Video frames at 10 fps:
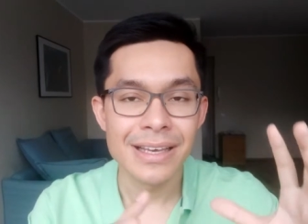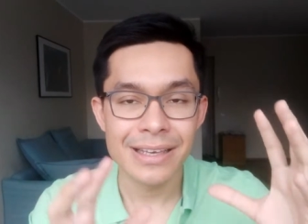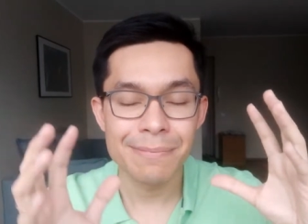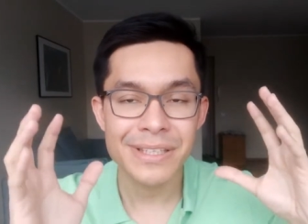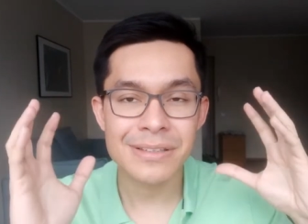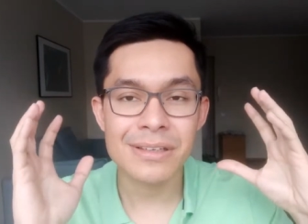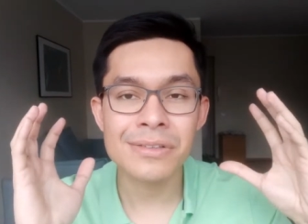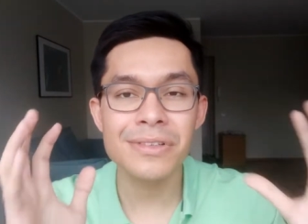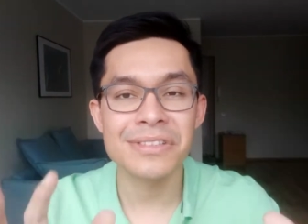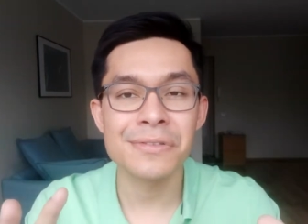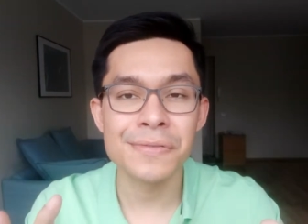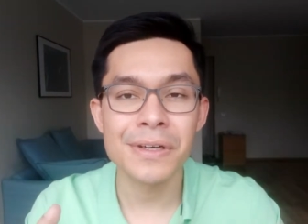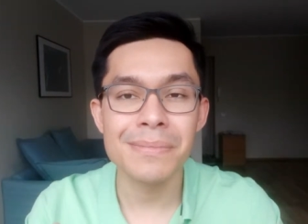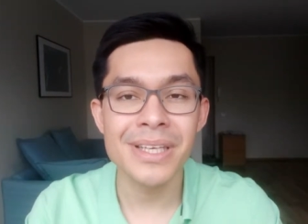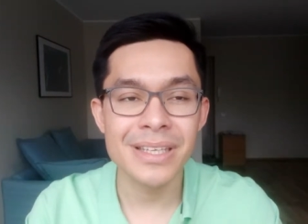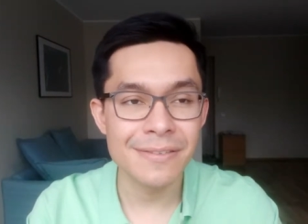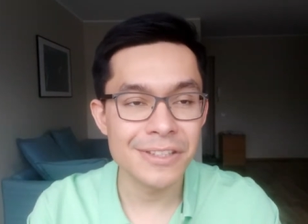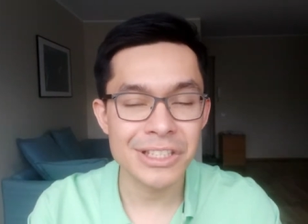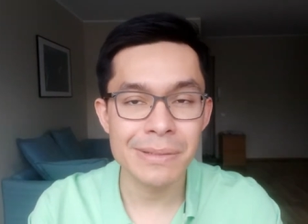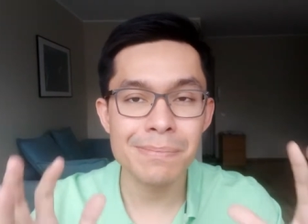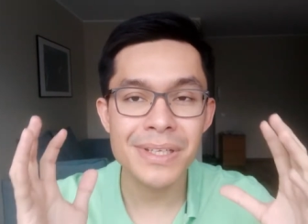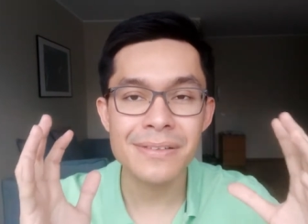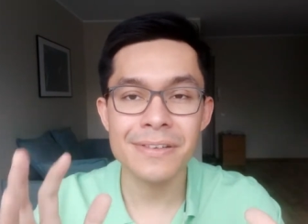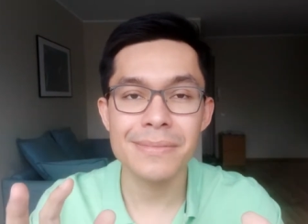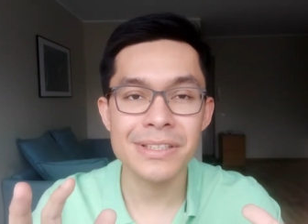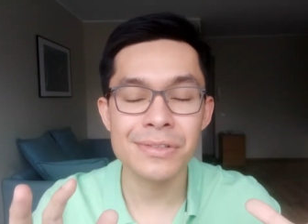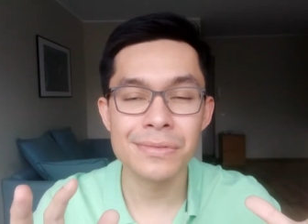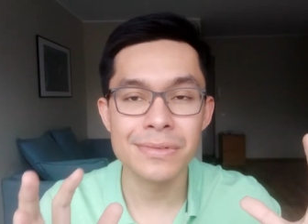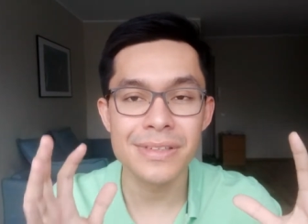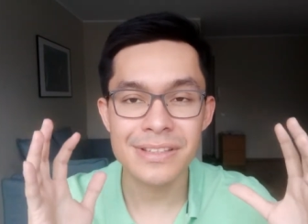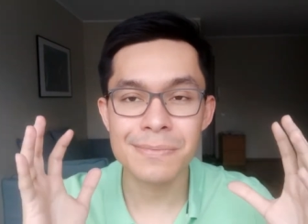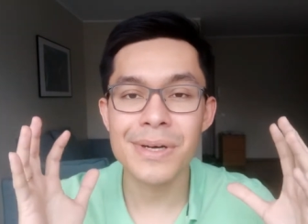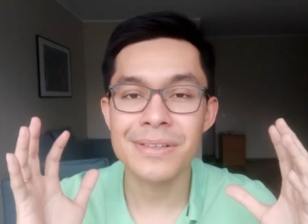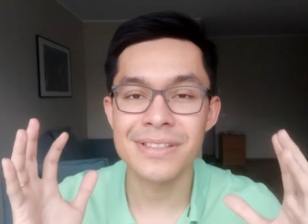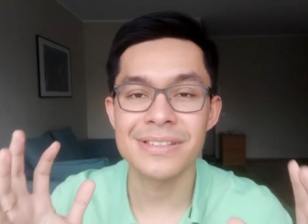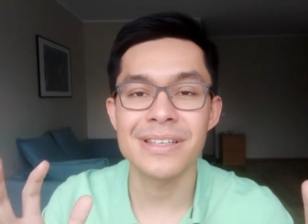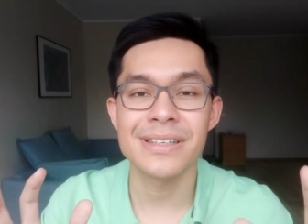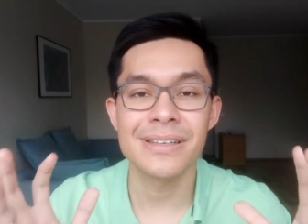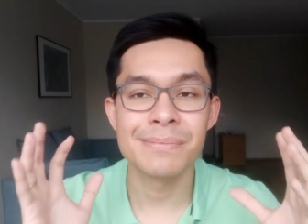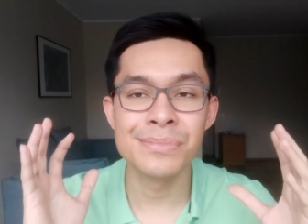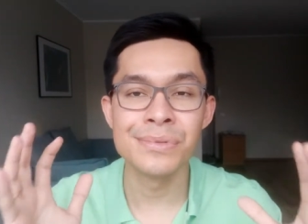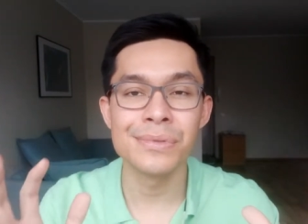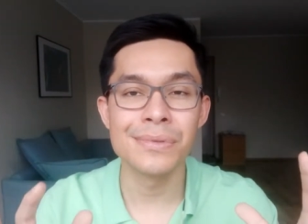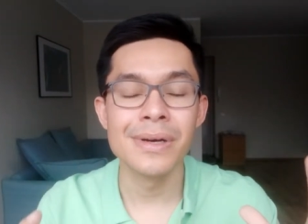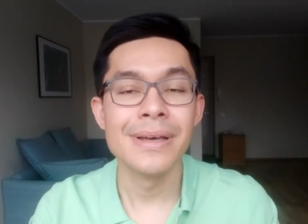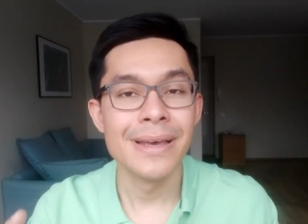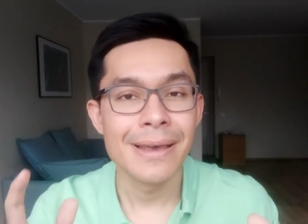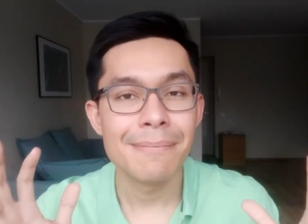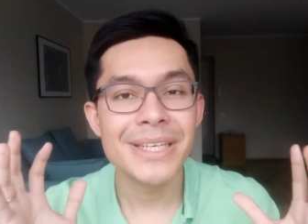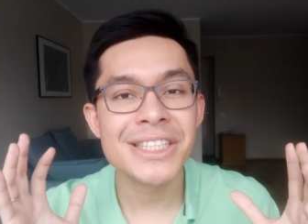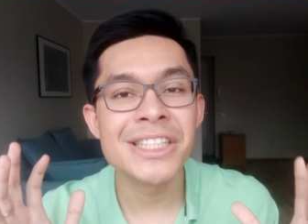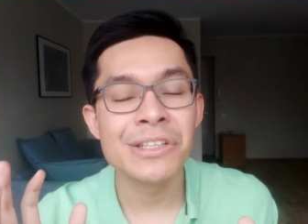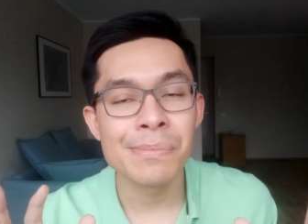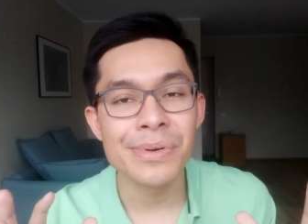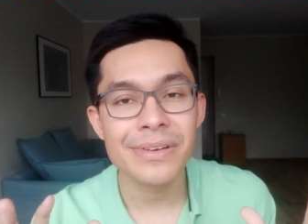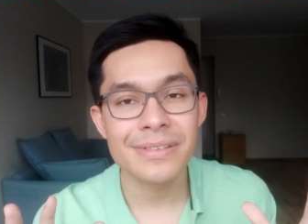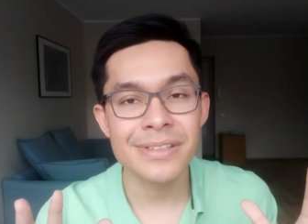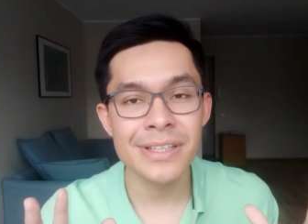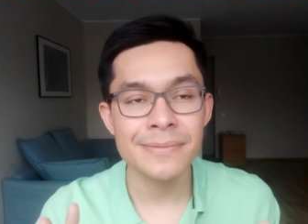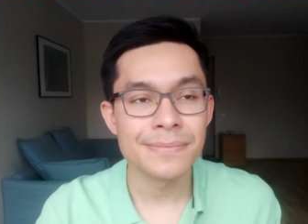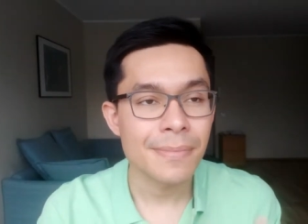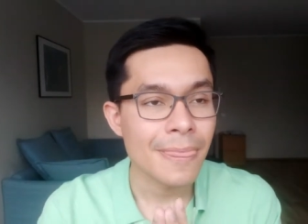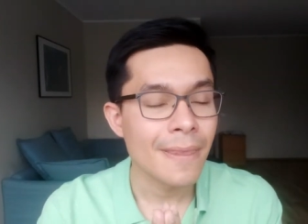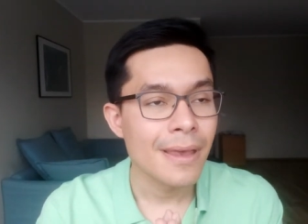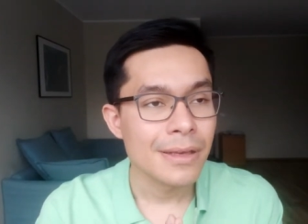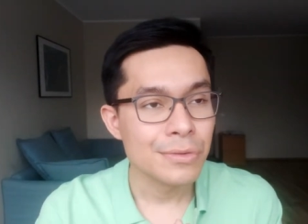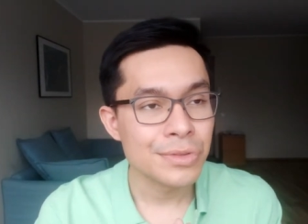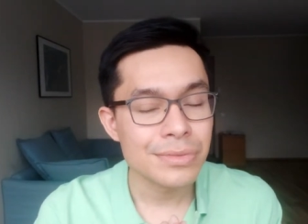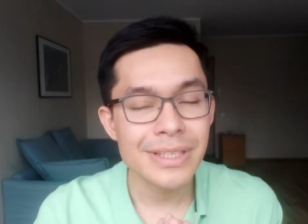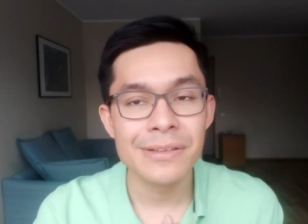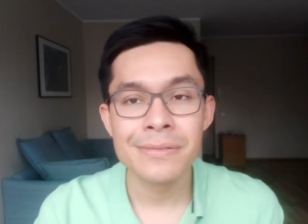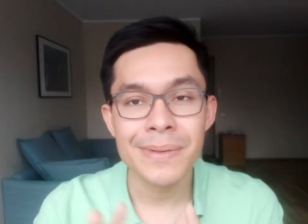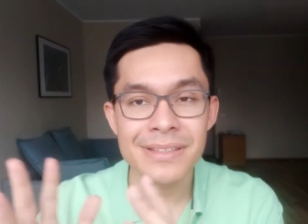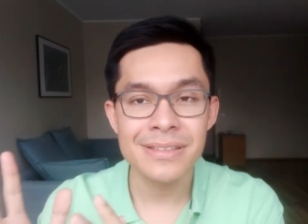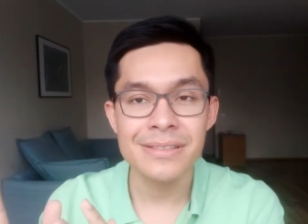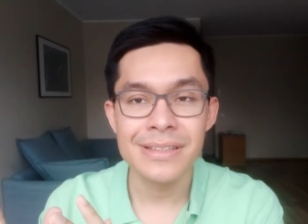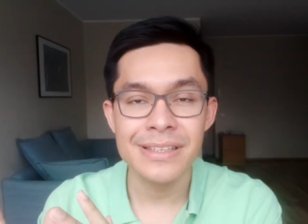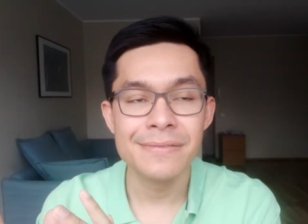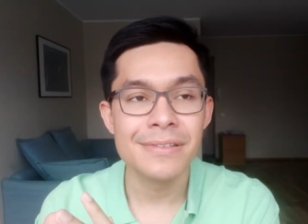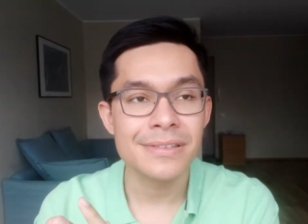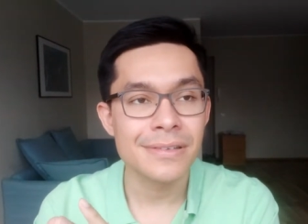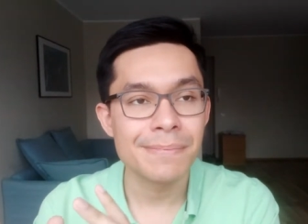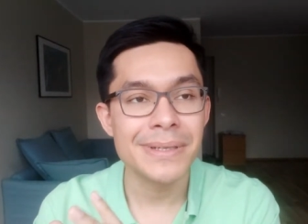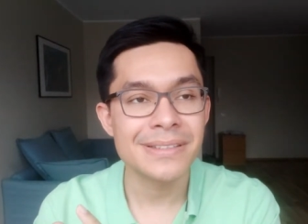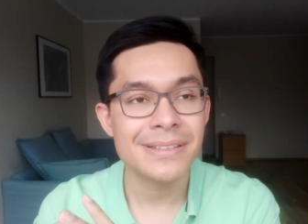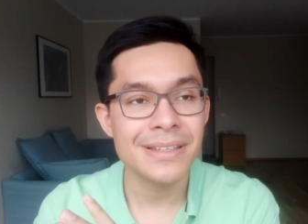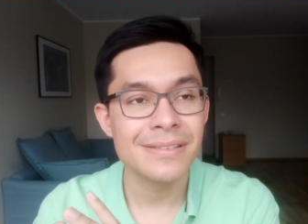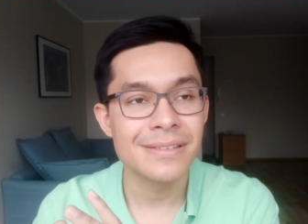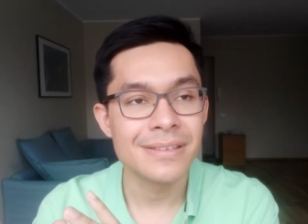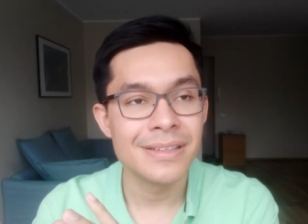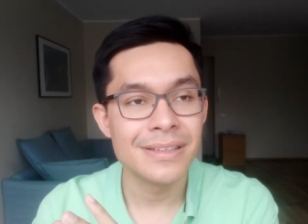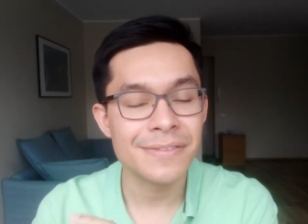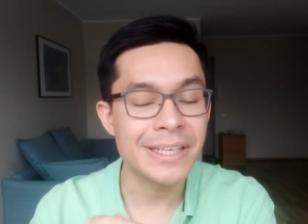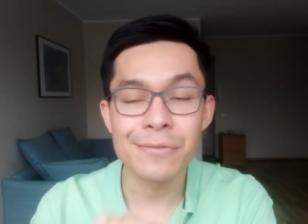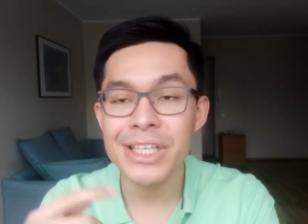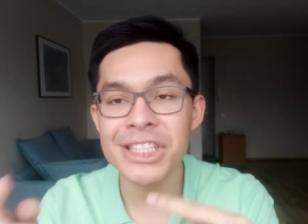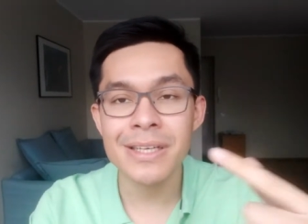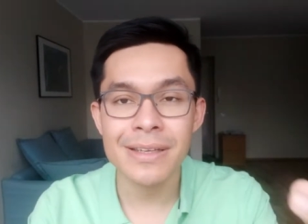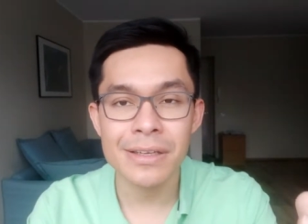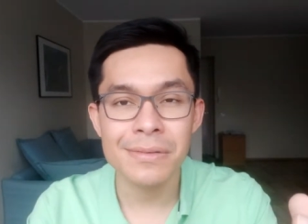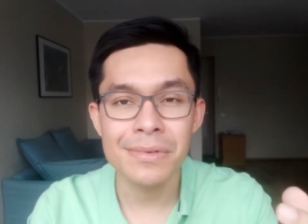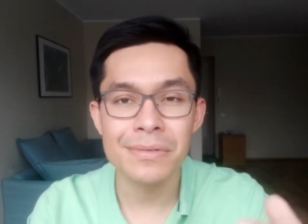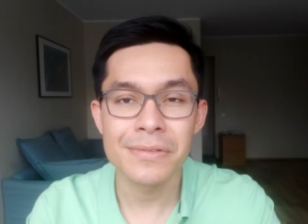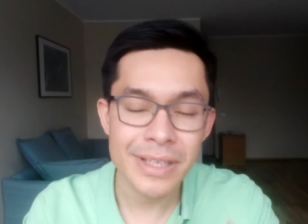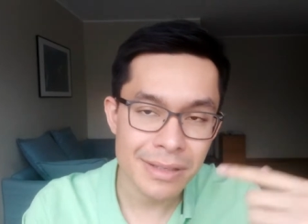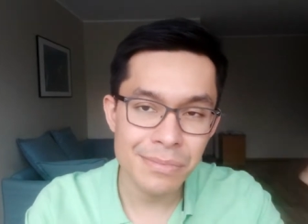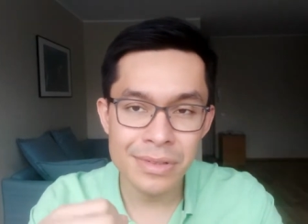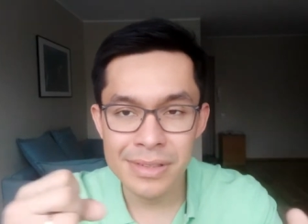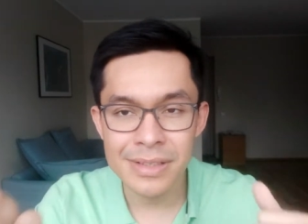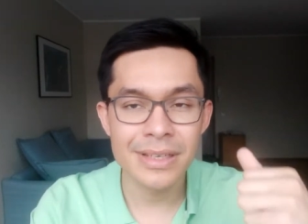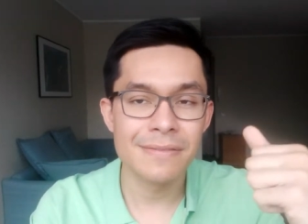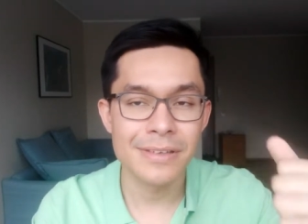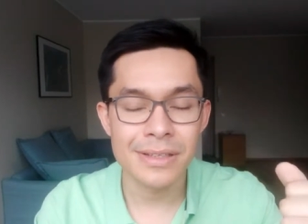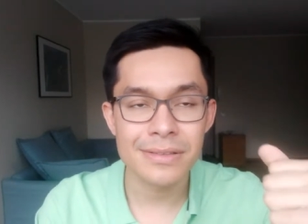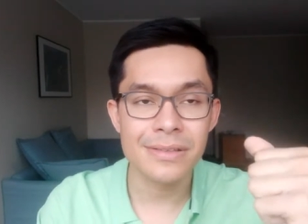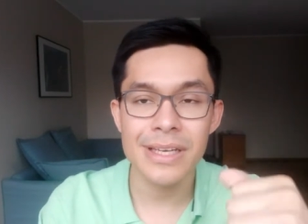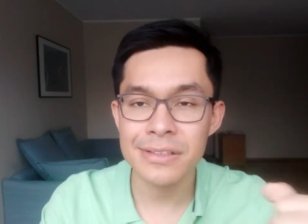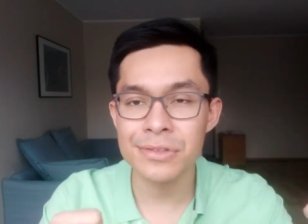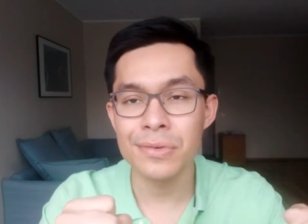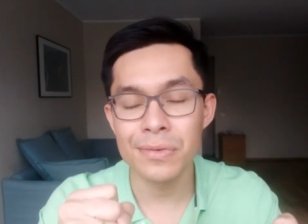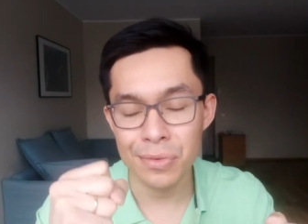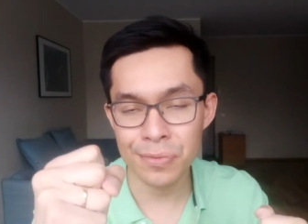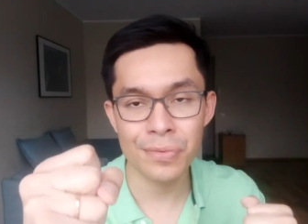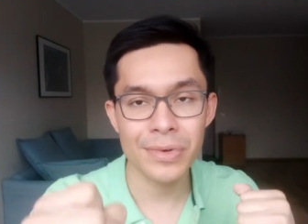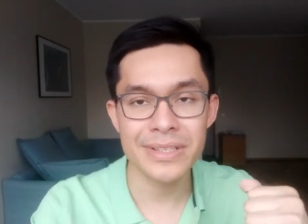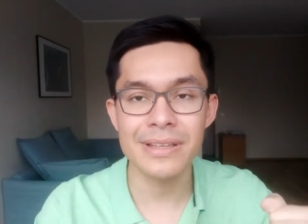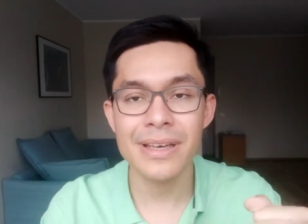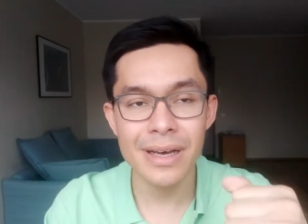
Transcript: qui passent leur temps à se former, qui vont acheter plein de formations dans l'espoir que ce sera un bouton magique pour réussir. Ou soit il y a d'autres personnes qui vont passer euh, des, enfin qui vont agir directement, elles vont ouvrir des boutiques, elles vont être dans l'action, dans le feu, etc.